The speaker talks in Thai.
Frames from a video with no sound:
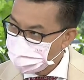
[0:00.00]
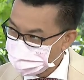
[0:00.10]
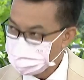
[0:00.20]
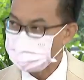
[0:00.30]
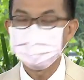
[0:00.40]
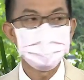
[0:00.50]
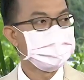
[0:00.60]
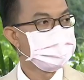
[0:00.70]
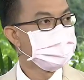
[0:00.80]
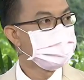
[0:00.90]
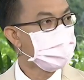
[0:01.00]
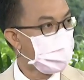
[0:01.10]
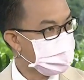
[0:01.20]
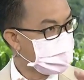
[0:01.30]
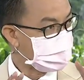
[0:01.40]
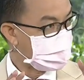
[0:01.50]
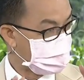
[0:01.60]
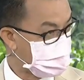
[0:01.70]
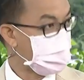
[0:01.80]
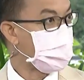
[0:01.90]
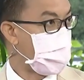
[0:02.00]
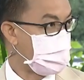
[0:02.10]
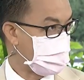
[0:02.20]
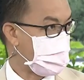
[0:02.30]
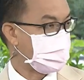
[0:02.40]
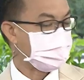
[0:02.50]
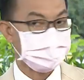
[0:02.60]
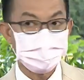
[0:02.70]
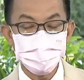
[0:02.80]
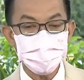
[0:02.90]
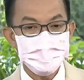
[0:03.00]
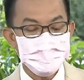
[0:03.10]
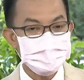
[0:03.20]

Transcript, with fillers: ออยเท่านั้นเพราะฉะนั้นออยจะเป็นตัวกลางในการจัดการเพราะว่า